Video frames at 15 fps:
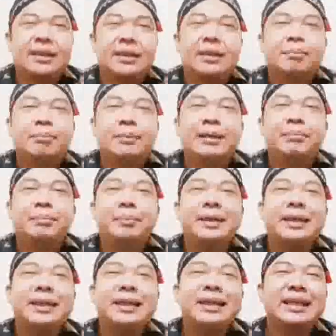
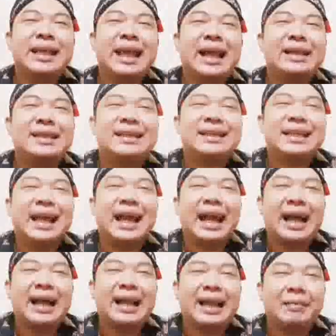mimpi yang dia
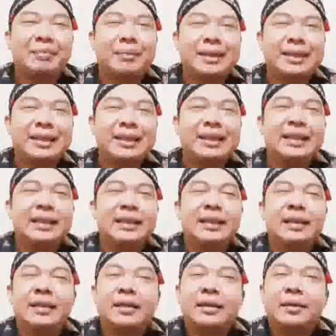alami
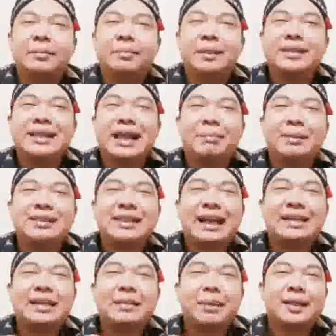bisa
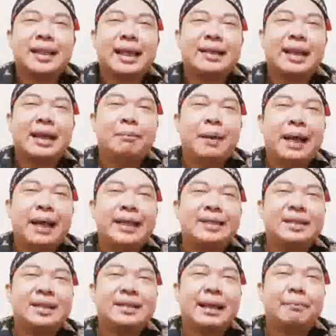menjadi pertanda
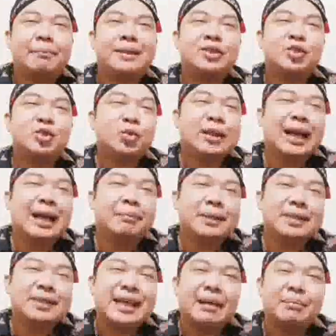baik, tetapi juga
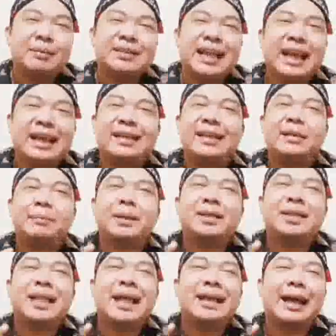bisa menjadi
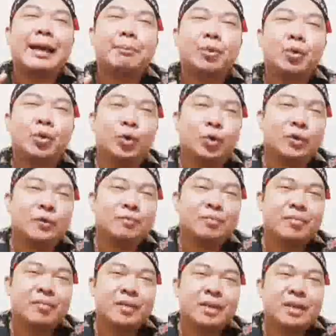pertanda buruk.
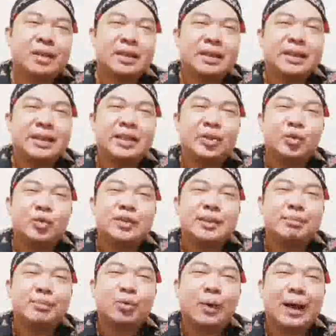Itu
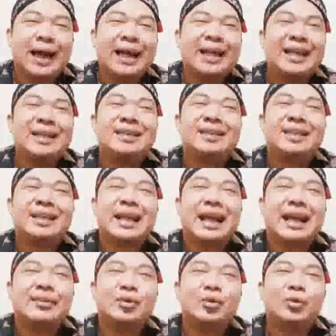semua
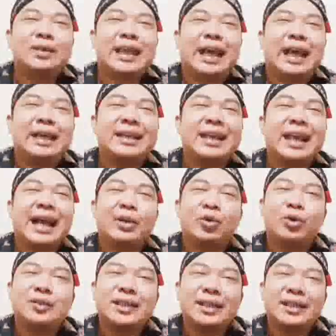tergantung dari
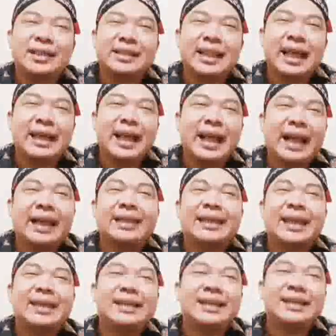alur cerita yang
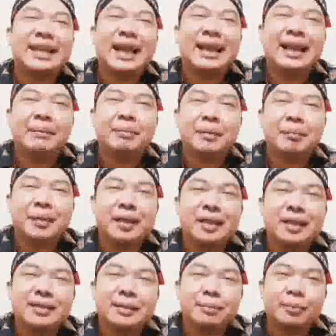ada di dalam mimpi
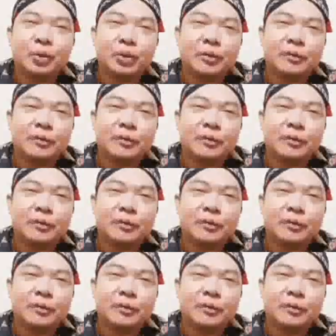tersebut.